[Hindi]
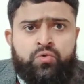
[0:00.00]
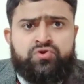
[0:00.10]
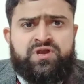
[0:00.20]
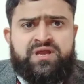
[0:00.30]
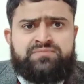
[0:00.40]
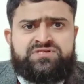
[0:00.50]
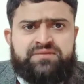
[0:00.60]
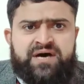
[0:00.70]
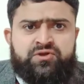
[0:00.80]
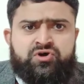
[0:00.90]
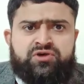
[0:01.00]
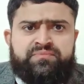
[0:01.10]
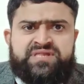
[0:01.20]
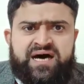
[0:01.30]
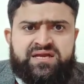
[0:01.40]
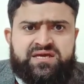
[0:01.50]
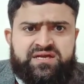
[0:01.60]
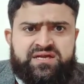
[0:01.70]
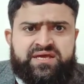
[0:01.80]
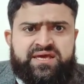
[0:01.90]
उन्होंने मुसलमानों को बेदार
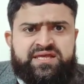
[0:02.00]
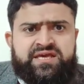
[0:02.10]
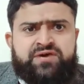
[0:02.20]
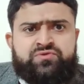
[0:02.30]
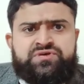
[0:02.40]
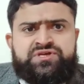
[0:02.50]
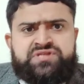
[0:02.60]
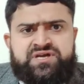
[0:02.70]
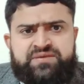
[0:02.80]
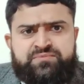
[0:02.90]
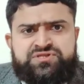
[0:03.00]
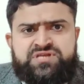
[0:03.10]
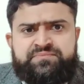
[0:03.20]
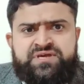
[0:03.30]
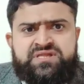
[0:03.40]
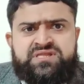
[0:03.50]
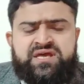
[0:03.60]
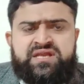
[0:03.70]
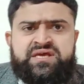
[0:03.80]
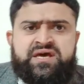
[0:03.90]
करने के लिए उनकी तालीम तरबियत के
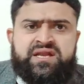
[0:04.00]
लिए